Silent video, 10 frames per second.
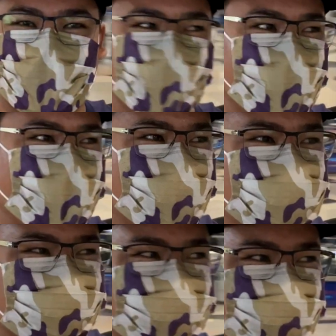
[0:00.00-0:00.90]
Oke lah
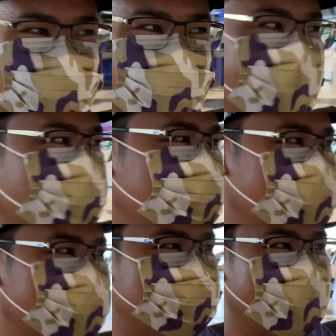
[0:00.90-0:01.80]
untuk
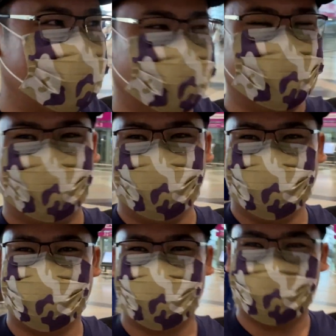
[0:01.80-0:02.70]
update pagi ini
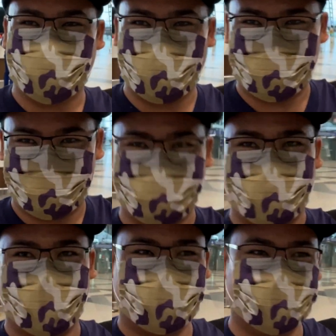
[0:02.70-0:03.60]
semoga
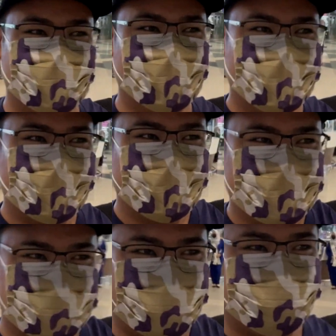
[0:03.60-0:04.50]
bermanfaat.
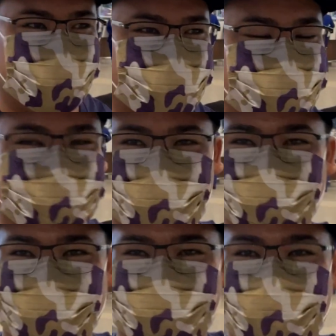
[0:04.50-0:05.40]
Assalamualaikum
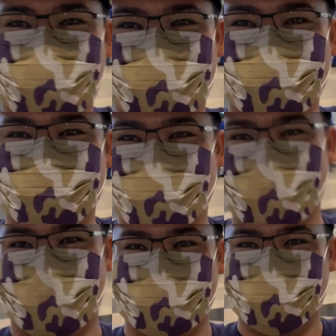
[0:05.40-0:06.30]
warahmatullahi
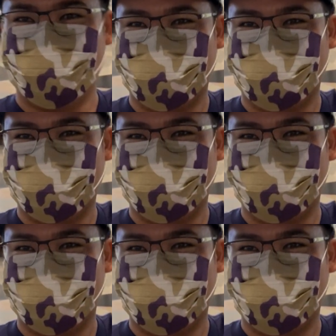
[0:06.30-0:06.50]
wabarakatuh.